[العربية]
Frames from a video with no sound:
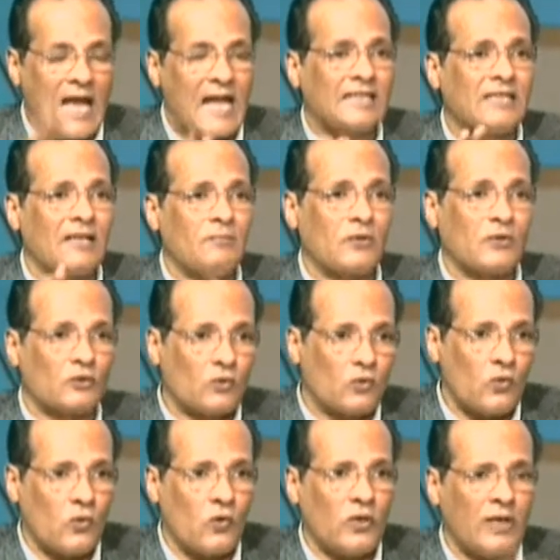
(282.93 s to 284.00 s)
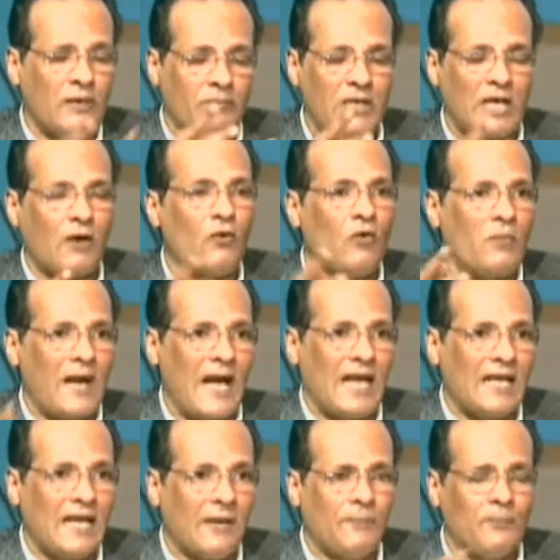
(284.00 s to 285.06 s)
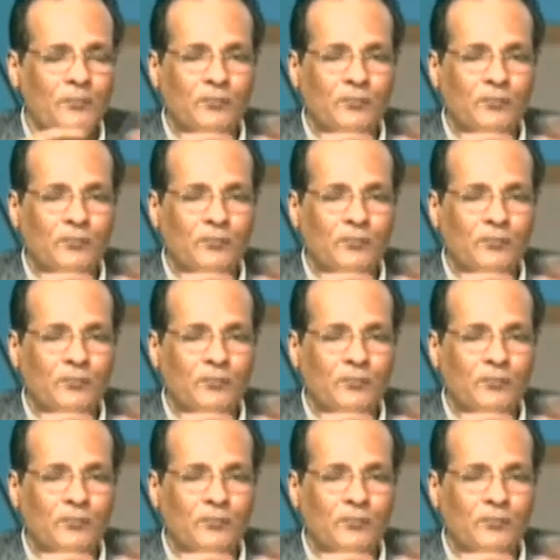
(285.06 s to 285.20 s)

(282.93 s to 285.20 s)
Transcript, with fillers: هذا البروتوكول بيقوم على